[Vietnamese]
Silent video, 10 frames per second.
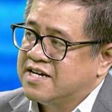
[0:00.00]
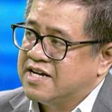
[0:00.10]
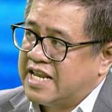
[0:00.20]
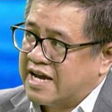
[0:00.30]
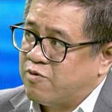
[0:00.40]
à,
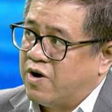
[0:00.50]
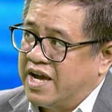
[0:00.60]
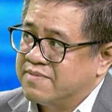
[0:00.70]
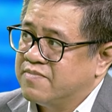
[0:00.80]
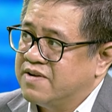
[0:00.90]
lạc
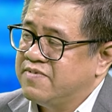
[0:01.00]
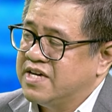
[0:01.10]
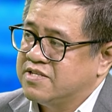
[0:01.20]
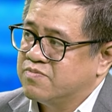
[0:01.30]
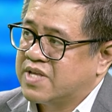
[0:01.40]
quan bởi vì
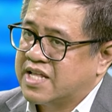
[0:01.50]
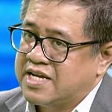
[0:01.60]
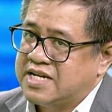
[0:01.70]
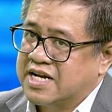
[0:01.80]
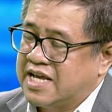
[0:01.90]
chúng ta thấy
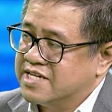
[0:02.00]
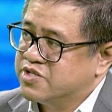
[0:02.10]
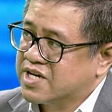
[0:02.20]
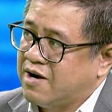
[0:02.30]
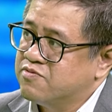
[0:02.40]
rằng là
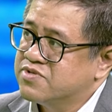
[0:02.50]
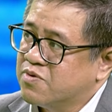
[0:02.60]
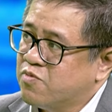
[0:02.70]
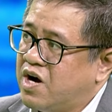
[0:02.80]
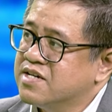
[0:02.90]
xuất khẩu của
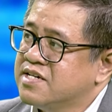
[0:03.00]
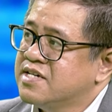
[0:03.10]
Trung Quốc